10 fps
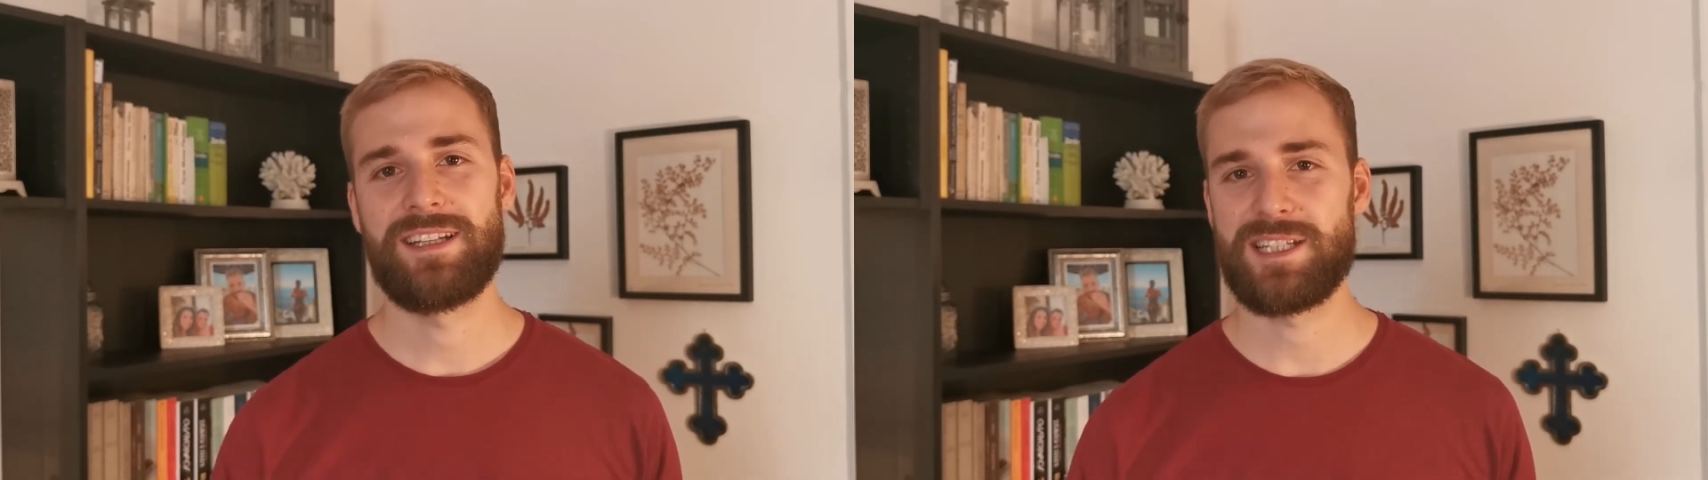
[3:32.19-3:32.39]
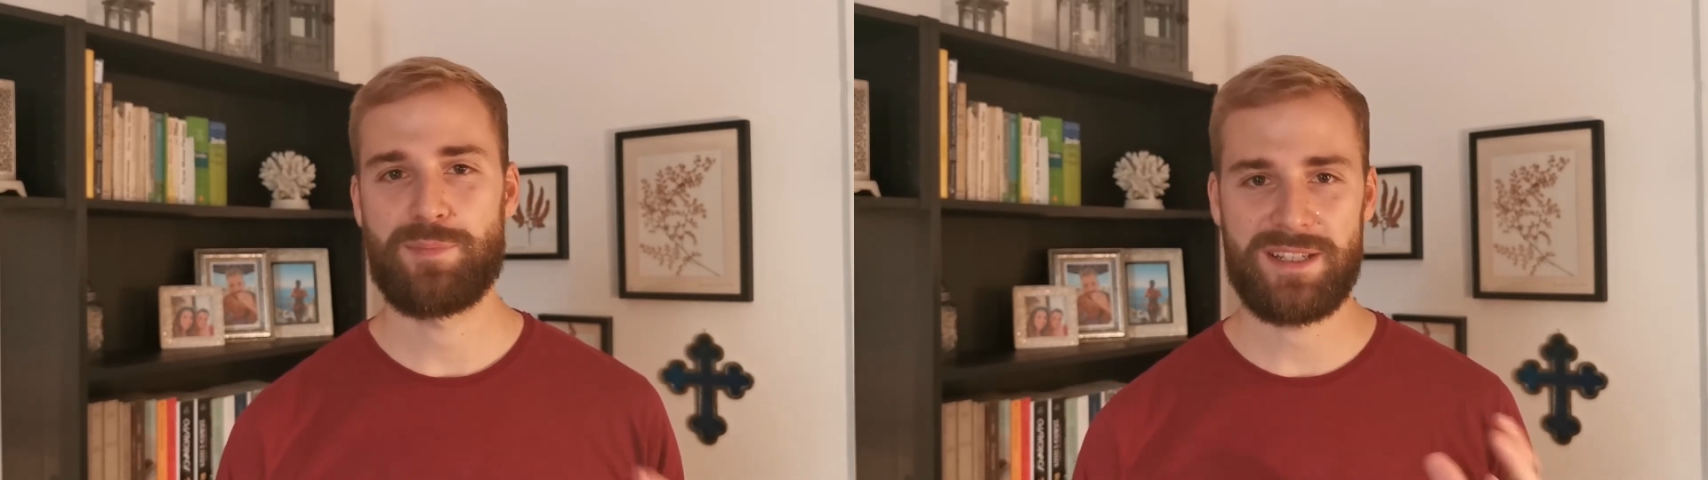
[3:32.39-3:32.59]

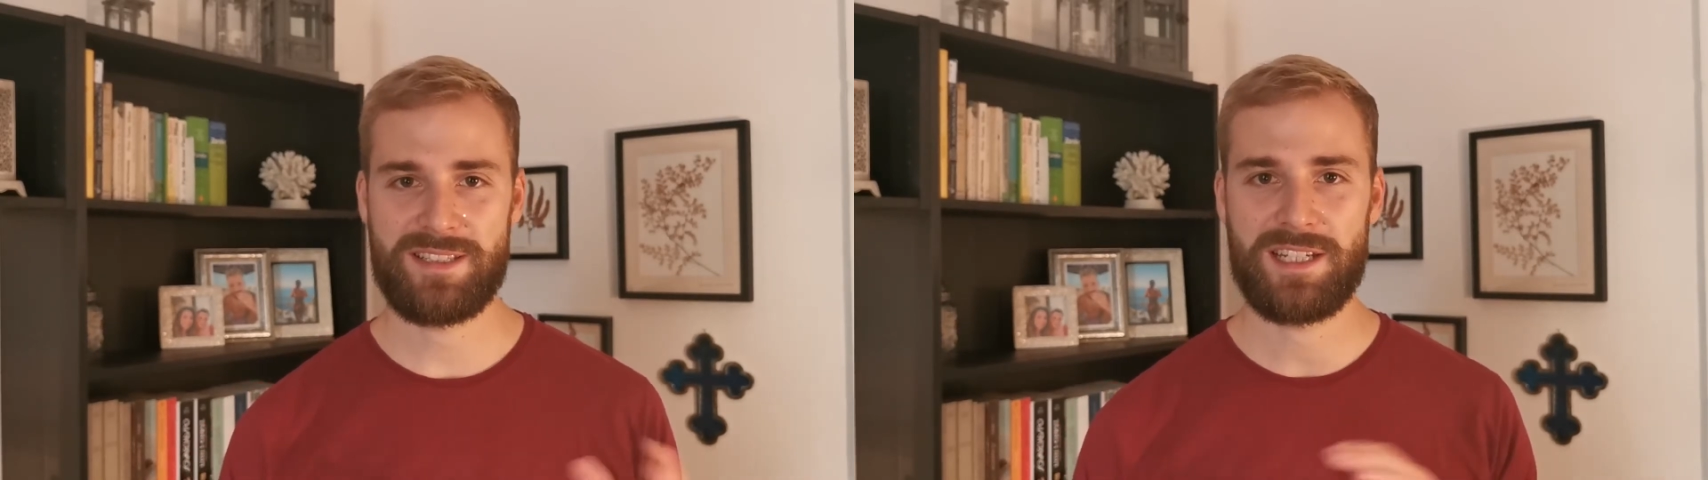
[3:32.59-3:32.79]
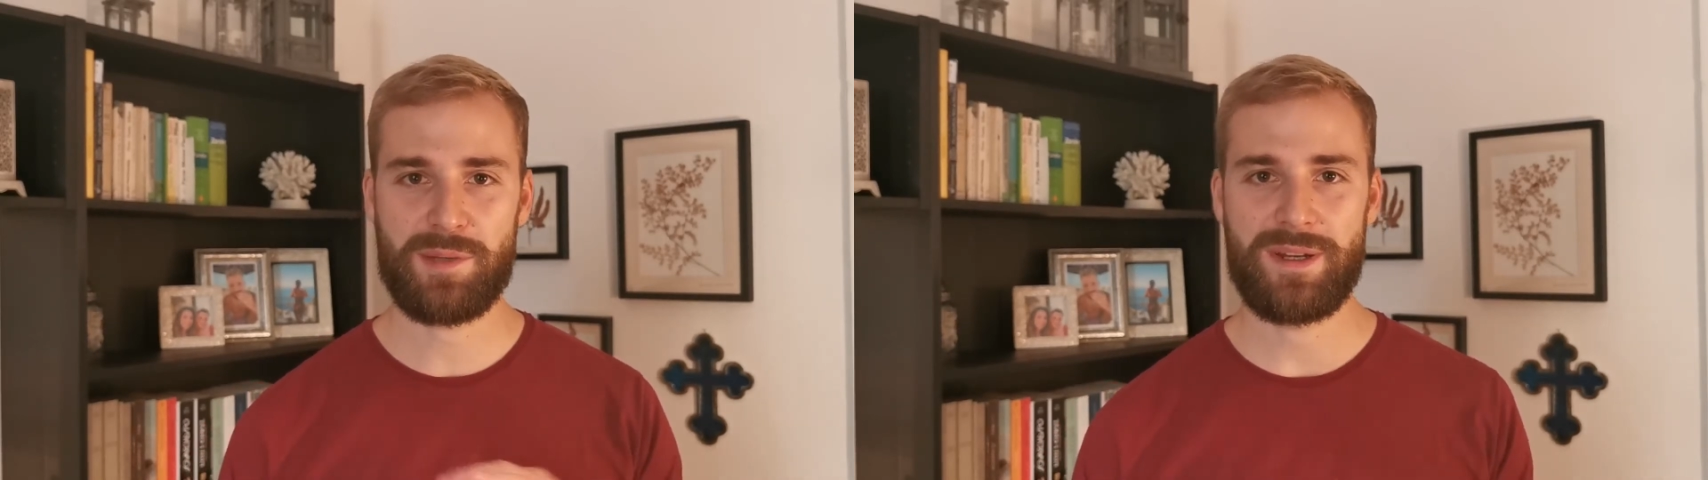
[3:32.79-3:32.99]
das
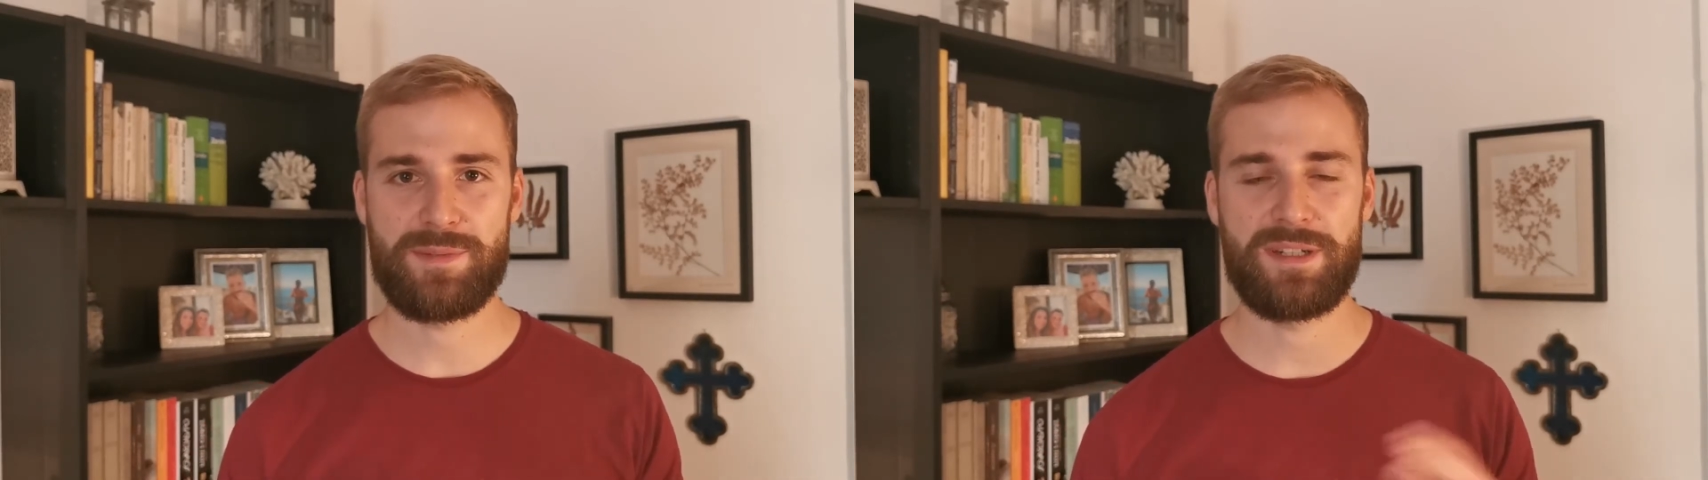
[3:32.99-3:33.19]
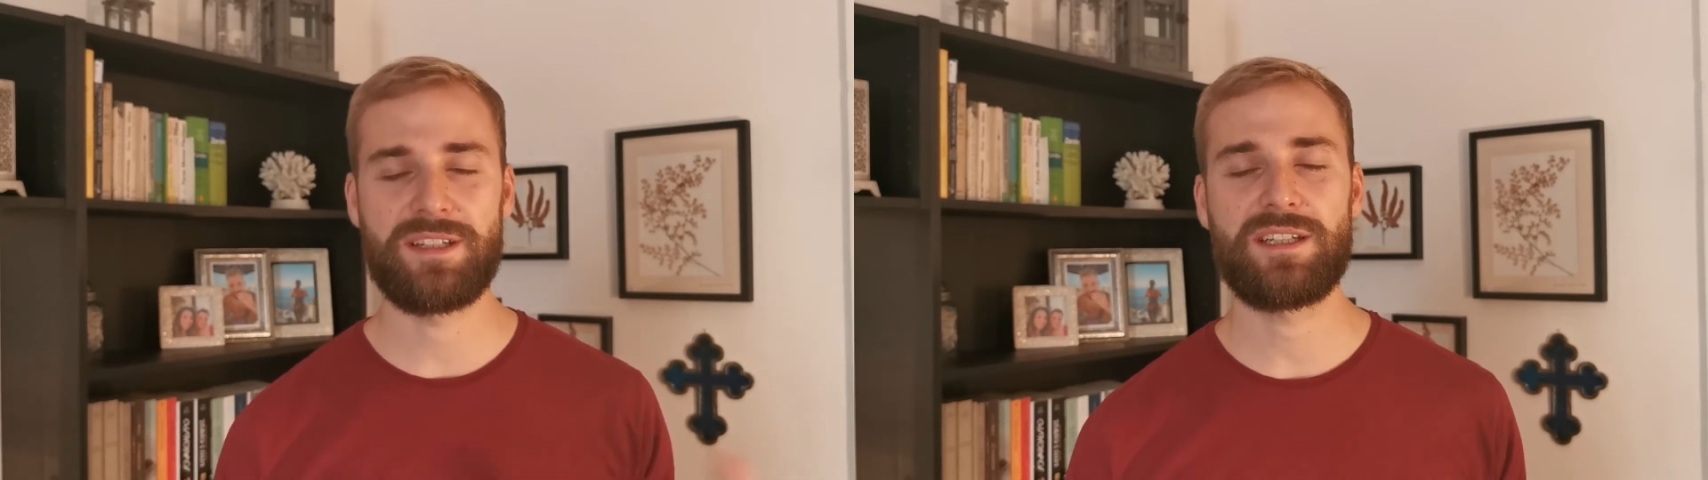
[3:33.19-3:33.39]
passt dann nicht mehr
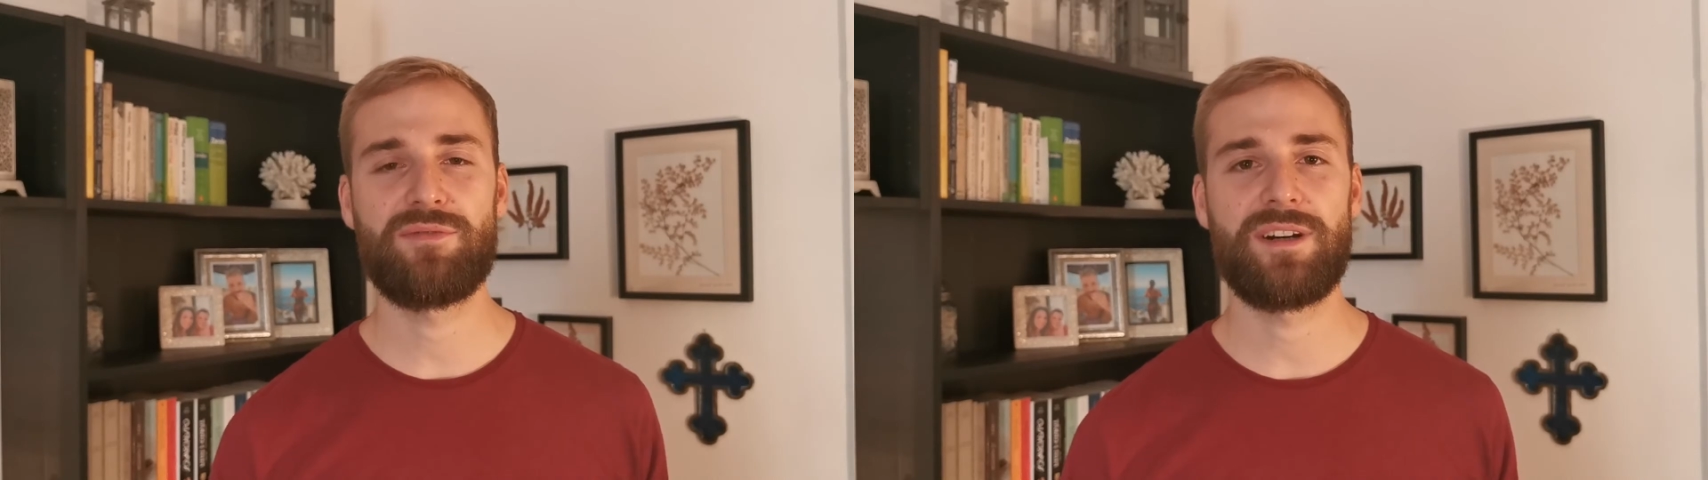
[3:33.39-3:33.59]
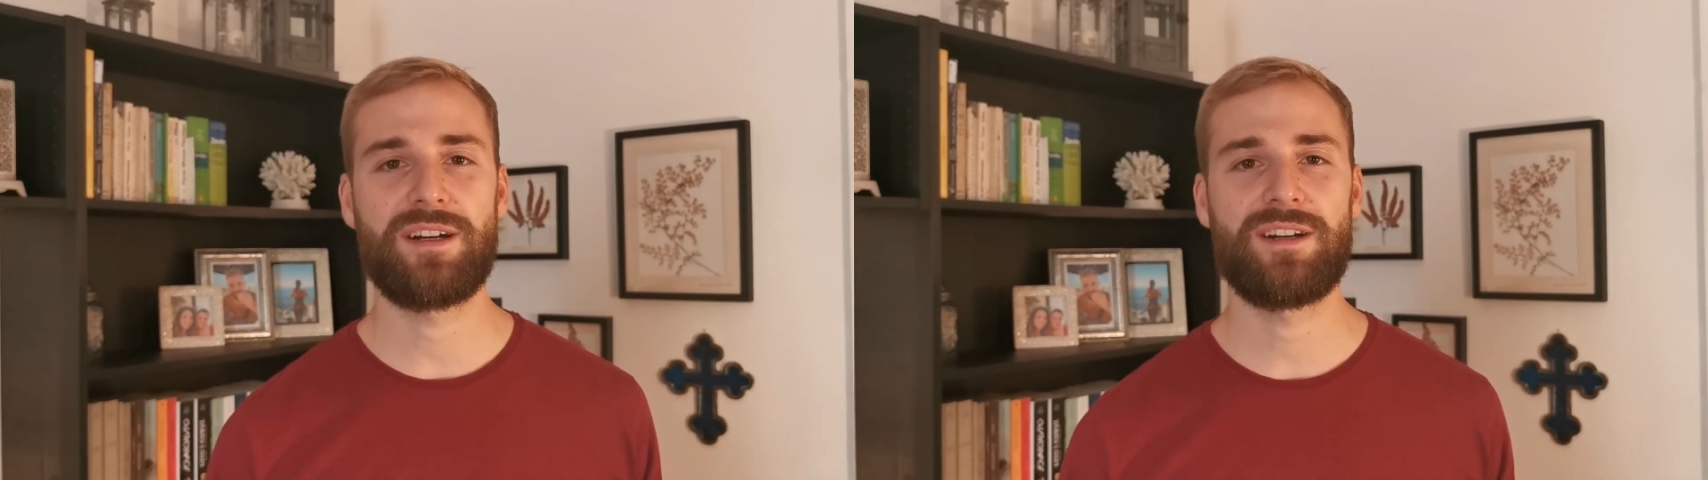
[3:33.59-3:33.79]
ins
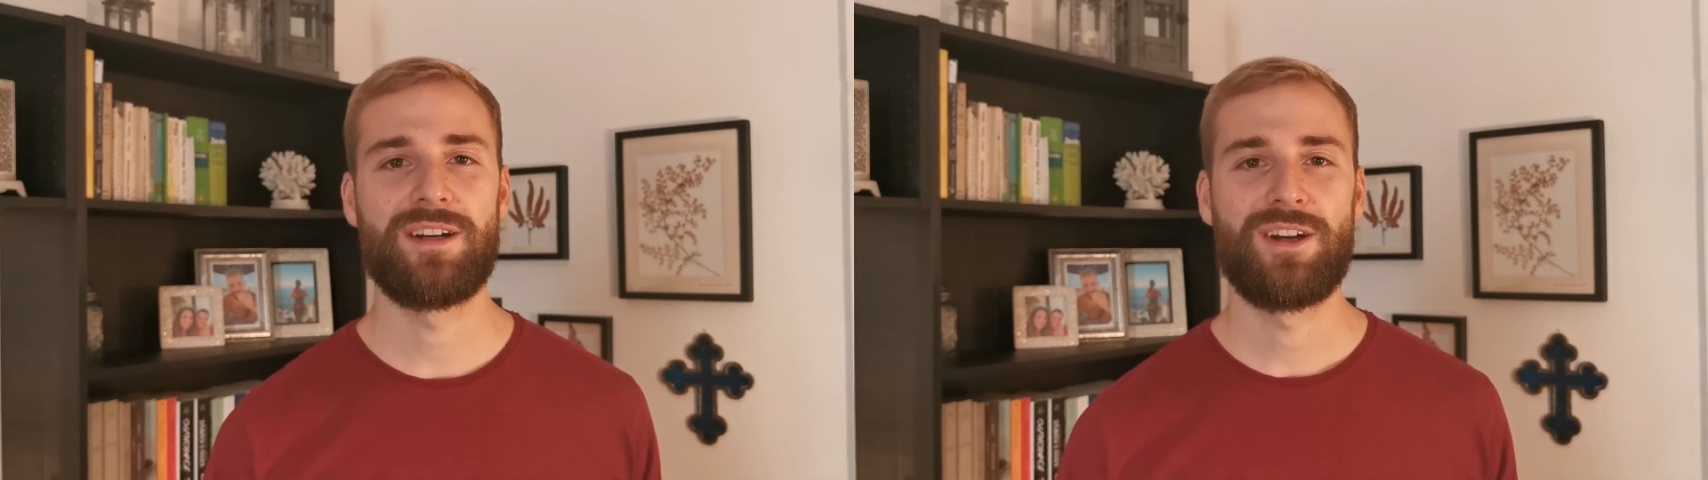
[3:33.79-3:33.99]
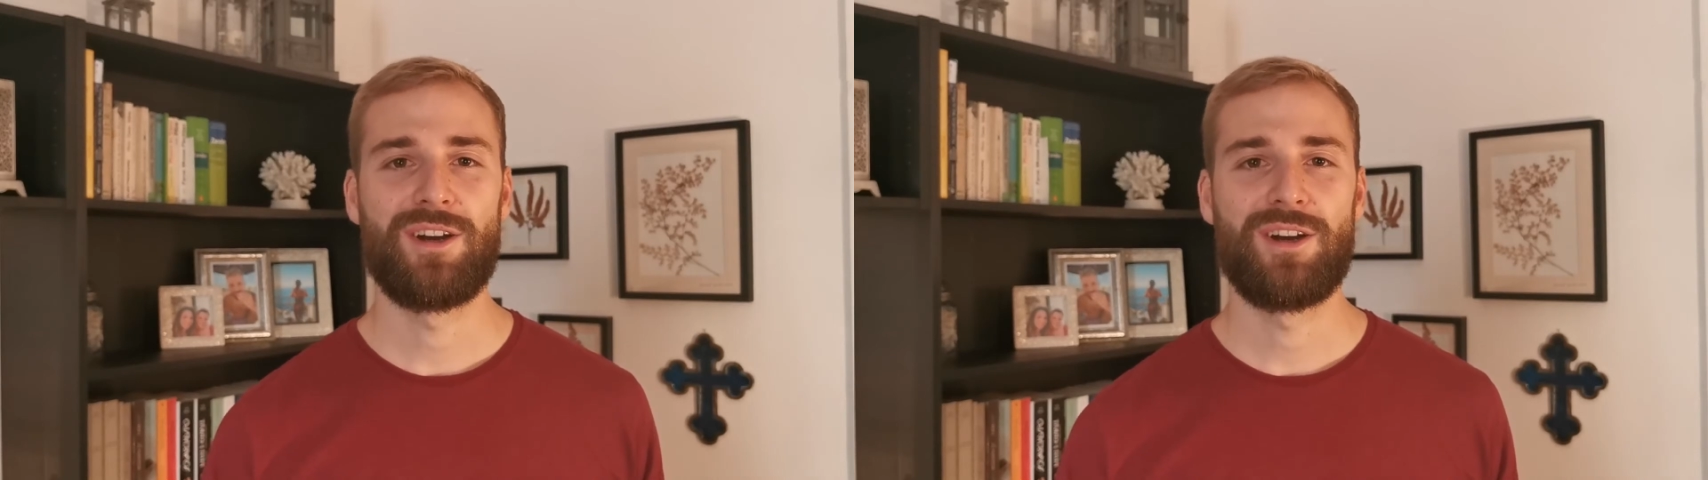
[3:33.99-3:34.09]
Batteriefach.